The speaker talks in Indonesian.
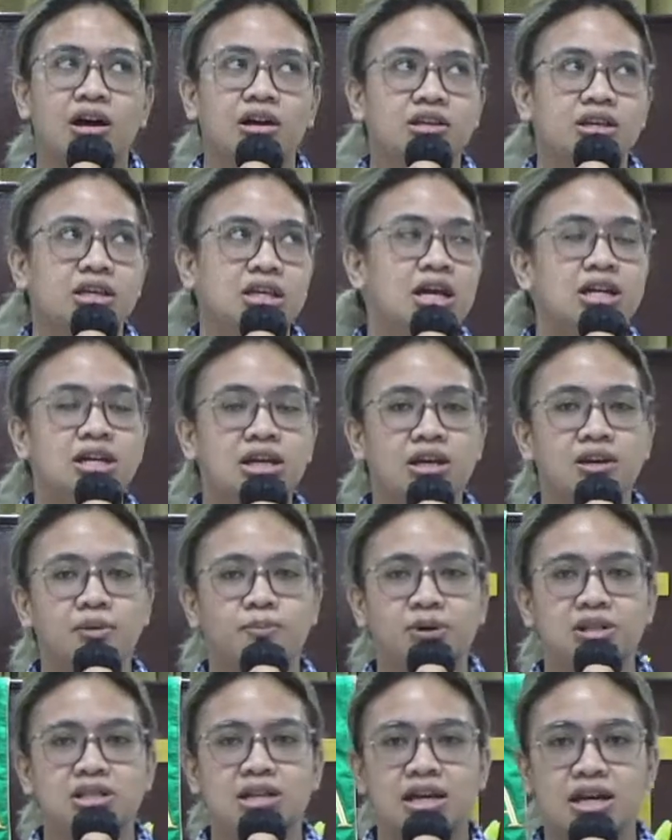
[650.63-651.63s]
iya deh
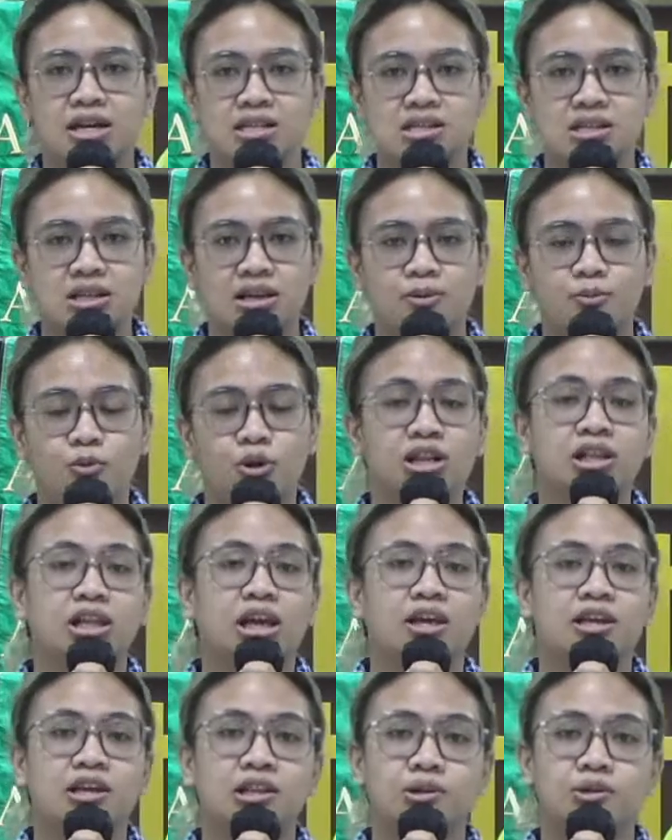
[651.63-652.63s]
percaya aja deh bukan
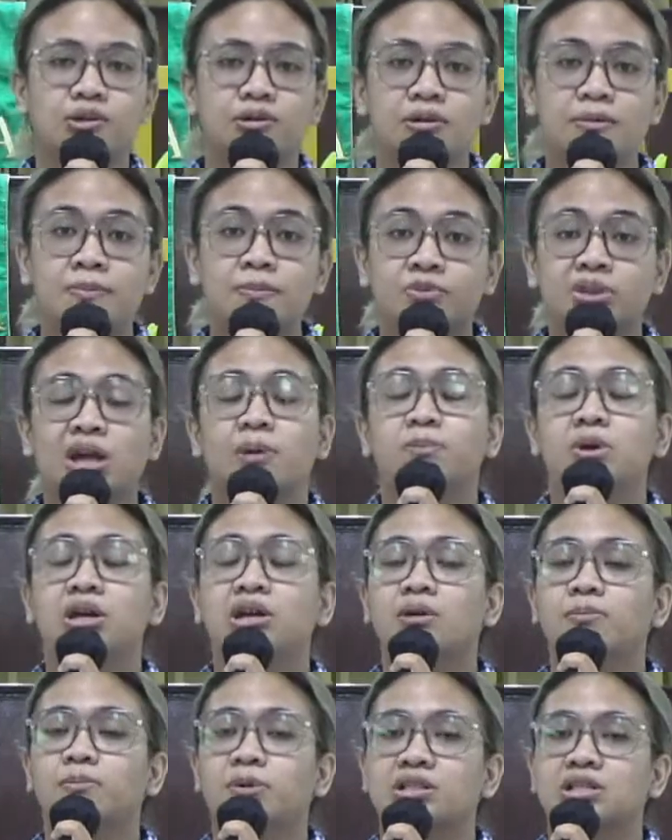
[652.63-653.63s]
kayak gitu tapi
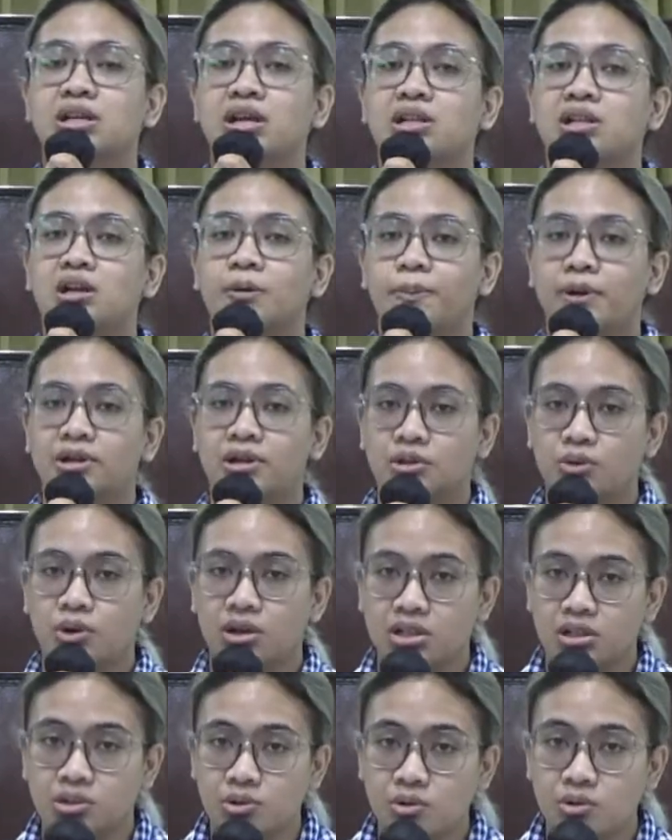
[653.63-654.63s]
kepercayaan kepada Tuhan
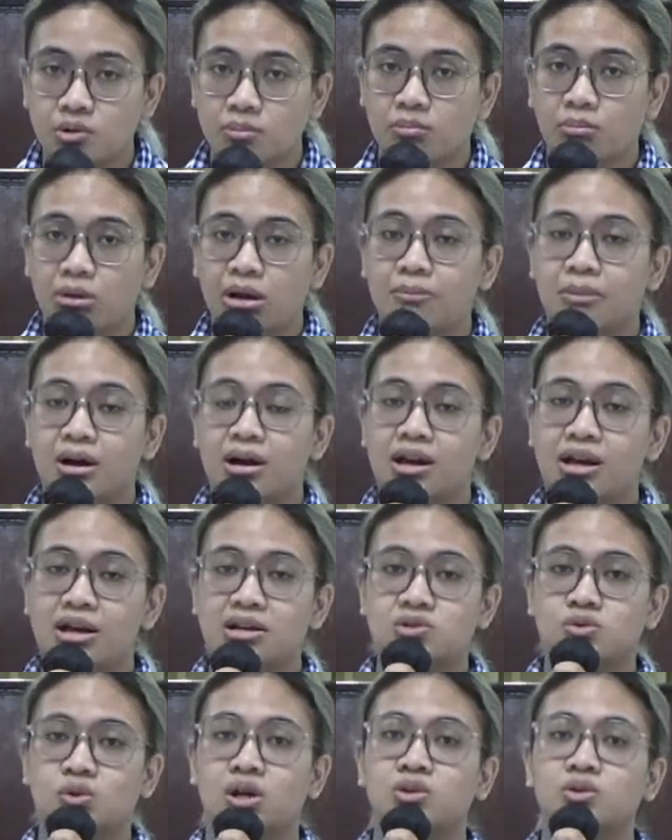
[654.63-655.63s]
itu memanglah
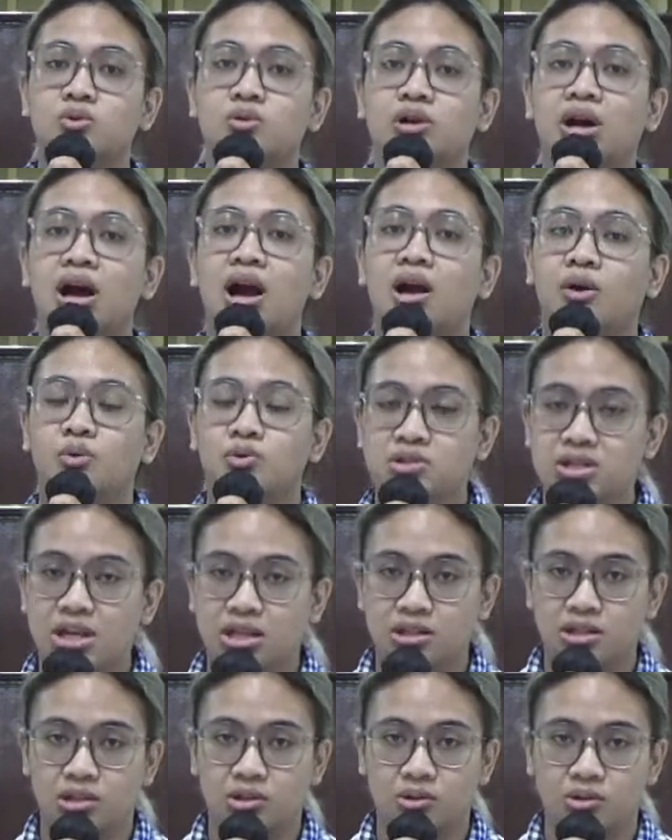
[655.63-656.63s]
suatu keharusan
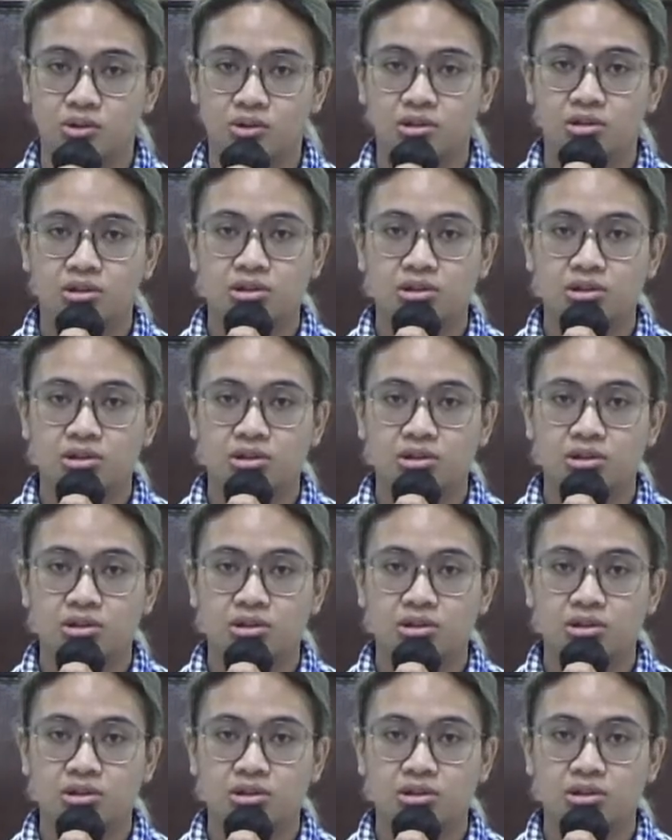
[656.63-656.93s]
gitu loh